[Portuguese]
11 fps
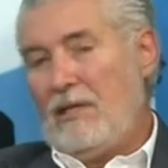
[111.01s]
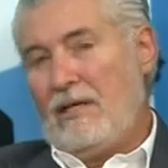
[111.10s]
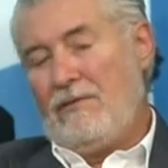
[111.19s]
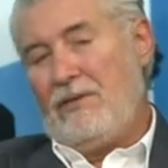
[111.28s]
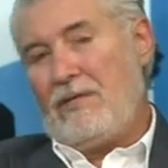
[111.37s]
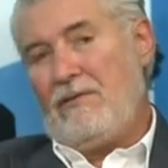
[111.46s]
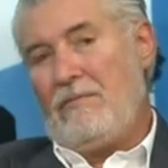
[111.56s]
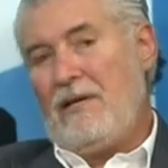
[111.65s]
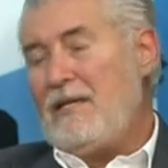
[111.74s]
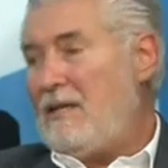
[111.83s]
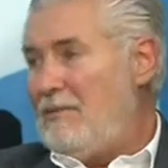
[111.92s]

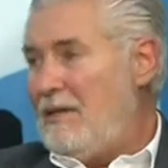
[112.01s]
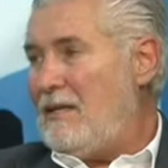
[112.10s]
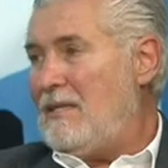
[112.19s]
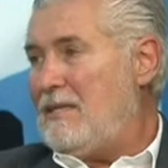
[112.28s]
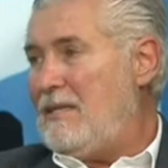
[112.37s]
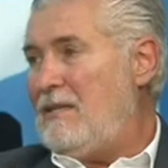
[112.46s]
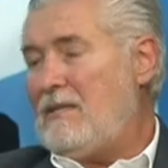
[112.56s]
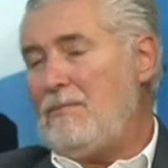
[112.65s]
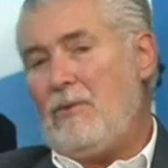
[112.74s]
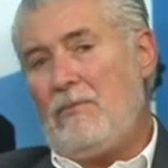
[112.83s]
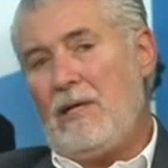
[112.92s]
efetivamente é que vem trazendo esse
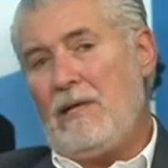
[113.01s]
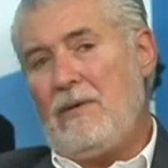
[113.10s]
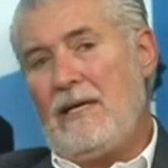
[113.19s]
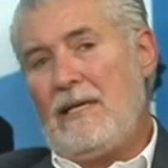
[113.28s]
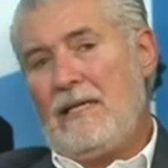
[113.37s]
problema